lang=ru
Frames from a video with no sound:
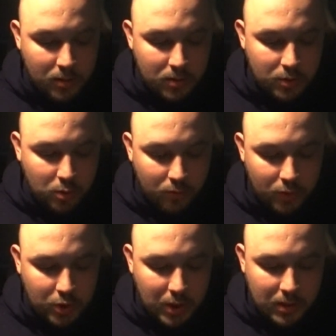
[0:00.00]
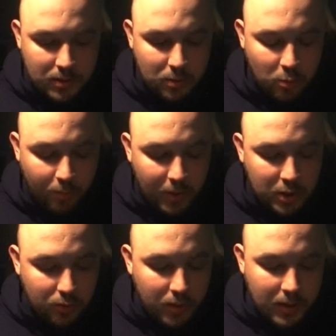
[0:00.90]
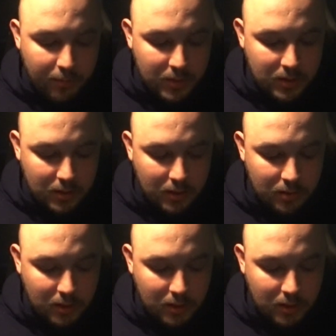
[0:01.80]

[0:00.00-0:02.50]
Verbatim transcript: что вот 14 секунд прошло и написано